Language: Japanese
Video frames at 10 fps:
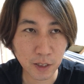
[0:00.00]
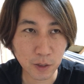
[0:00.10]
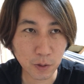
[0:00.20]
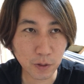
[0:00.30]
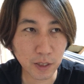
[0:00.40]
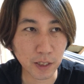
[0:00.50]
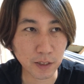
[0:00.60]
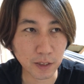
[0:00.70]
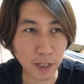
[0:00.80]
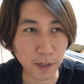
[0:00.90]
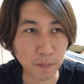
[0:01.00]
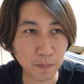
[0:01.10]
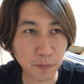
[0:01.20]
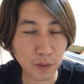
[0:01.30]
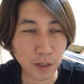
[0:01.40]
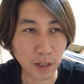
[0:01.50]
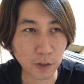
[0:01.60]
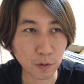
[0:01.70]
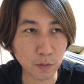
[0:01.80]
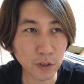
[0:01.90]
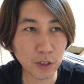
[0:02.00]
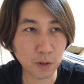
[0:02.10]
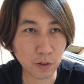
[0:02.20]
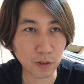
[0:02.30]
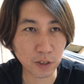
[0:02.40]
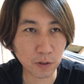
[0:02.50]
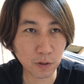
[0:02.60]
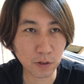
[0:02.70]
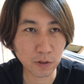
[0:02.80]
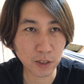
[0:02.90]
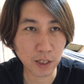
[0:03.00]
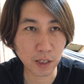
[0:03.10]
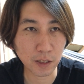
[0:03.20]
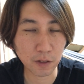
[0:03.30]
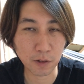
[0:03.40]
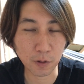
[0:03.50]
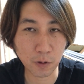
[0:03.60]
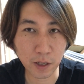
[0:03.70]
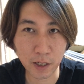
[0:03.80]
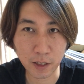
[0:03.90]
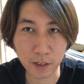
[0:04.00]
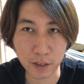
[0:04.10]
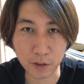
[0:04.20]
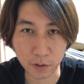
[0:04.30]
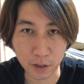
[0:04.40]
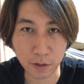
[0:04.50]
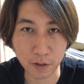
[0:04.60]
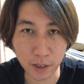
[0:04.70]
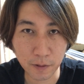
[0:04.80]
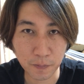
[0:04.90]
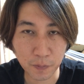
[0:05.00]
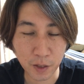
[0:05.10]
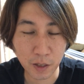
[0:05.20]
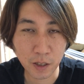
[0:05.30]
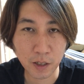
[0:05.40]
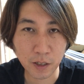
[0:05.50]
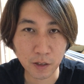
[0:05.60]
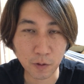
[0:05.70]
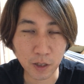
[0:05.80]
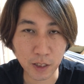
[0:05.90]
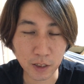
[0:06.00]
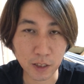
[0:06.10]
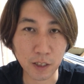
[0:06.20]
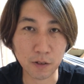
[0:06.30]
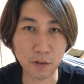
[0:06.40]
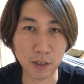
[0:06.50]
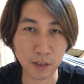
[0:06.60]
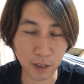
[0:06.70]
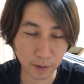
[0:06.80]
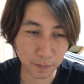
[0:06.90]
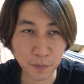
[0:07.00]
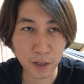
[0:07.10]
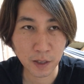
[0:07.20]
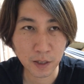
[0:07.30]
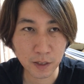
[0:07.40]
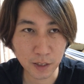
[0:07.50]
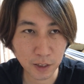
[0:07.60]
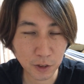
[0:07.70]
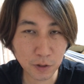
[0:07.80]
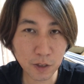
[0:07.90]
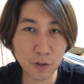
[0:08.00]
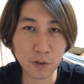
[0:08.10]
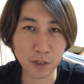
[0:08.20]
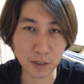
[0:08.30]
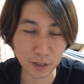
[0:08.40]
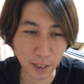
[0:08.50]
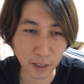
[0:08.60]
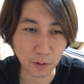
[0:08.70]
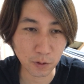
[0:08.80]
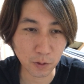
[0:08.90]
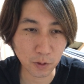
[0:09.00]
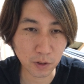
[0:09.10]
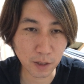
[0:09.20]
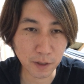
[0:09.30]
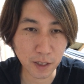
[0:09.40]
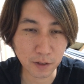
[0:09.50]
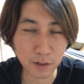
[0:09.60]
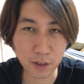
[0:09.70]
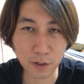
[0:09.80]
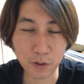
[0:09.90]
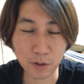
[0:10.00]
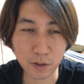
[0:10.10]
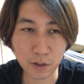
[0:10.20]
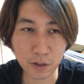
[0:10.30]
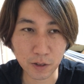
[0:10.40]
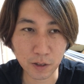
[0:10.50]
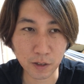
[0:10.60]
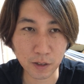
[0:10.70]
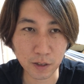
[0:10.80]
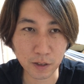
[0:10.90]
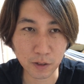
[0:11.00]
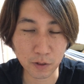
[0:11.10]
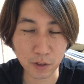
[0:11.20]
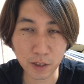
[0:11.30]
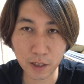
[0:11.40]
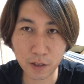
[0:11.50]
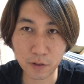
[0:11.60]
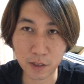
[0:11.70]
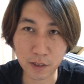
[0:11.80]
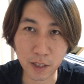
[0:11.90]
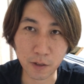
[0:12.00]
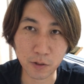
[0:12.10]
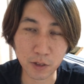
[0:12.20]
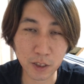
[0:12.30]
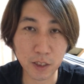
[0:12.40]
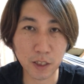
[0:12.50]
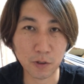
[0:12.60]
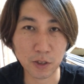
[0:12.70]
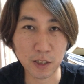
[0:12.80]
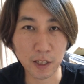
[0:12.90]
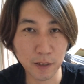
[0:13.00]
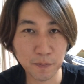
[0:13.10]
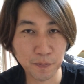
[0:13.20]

というかですね、あのむしろ地獄の社会っていうのはこれからなんですよっていうね、お話になってくるんですね。単純に言うとですね、この言霊学っていうその人間のですね、この心理としてね、